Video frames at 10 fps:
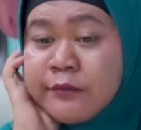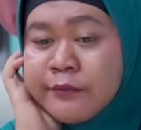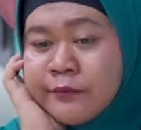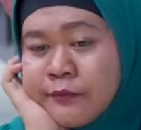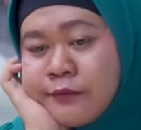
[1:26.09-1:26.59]

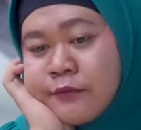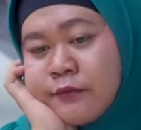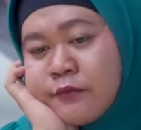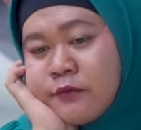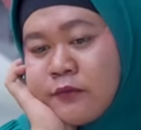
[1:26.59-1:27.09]
hmm.
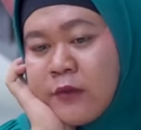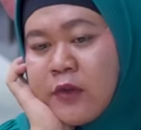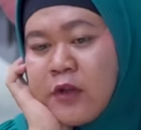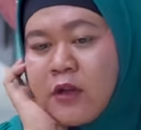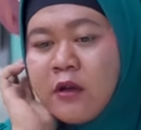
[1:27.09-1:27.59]

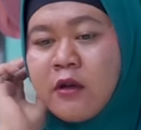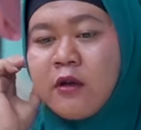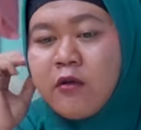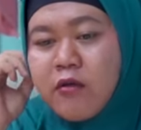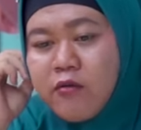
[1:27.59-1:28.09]

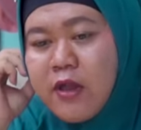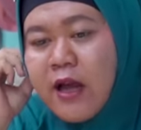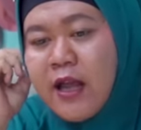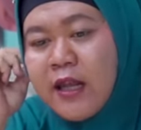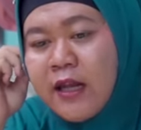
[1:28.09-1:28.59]
kok
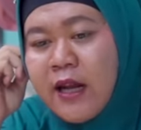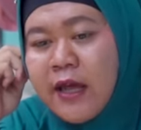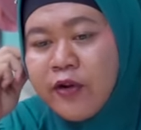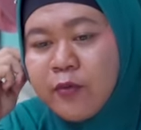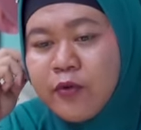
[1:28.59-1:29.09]
susah
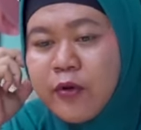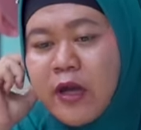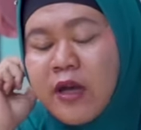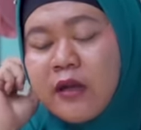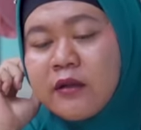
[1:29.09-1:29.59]
lah hidupku
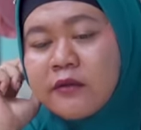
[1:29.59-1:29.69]
ya